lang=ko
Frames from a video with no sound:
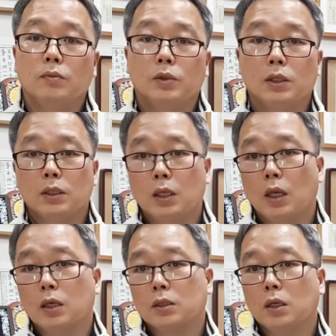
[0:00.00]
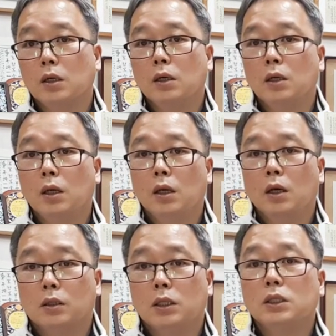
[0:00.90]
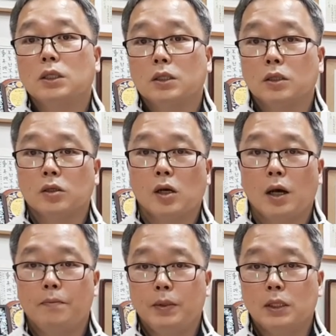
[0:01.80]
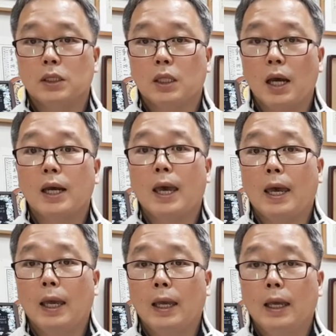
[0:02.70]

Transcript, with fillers: 염증이 생겨서 디스크 증상과 비슷하게